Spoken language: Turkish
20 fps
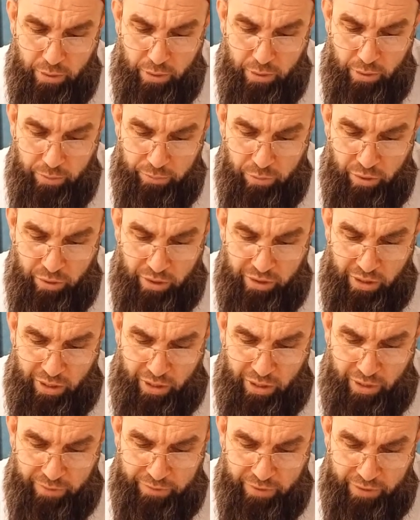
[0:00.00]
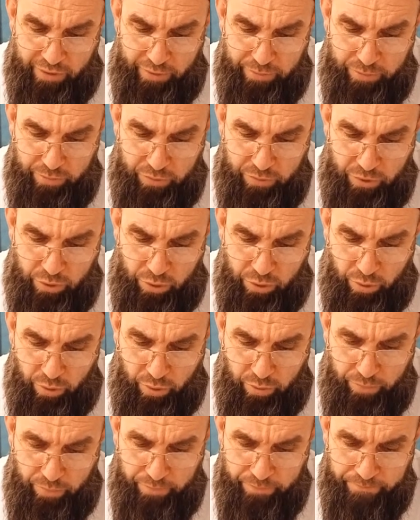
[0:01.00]
Buna da aferin
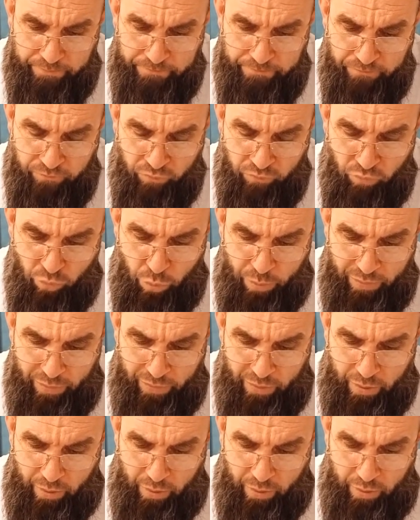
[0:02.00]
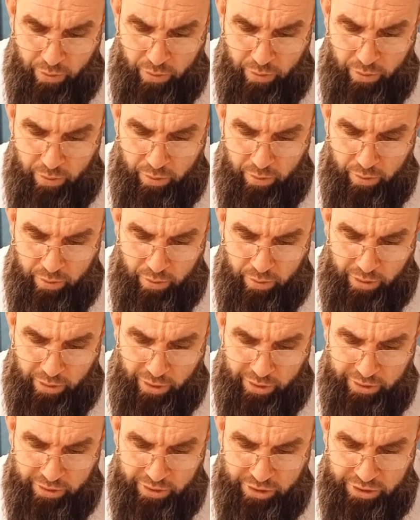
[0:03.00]
diyorum. E,
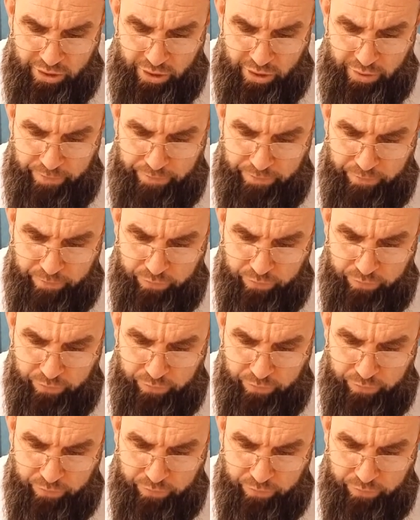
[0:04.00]
kardeşlerim.